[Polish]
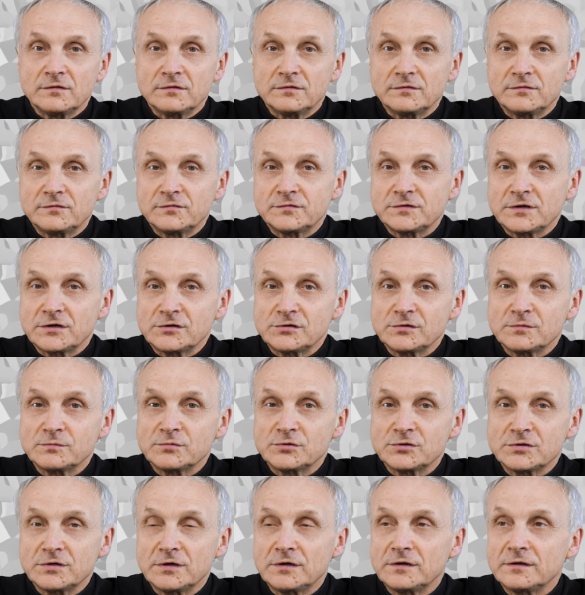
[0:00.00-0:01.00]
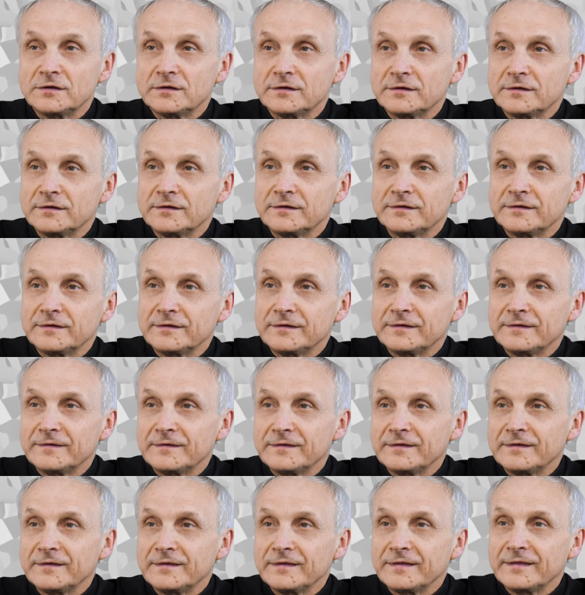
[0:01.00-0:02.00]
w czasie mszy
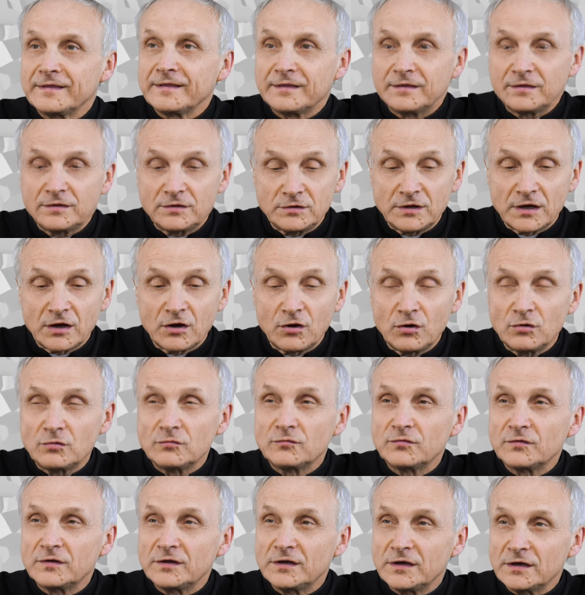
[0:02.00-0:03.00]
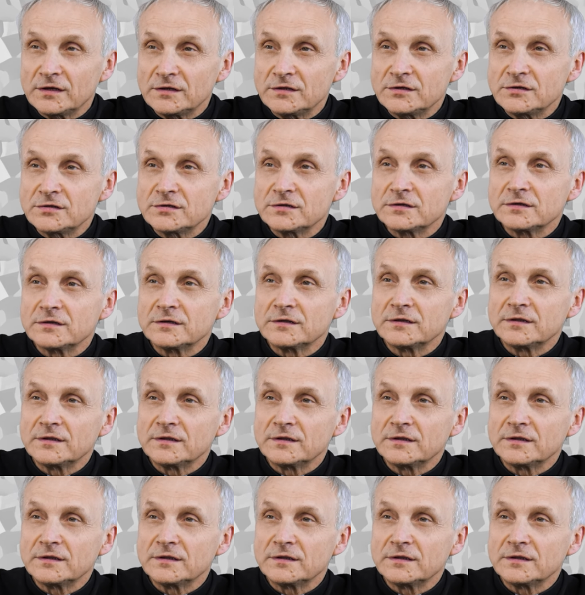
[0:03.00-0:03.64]
do diakonów kiedyś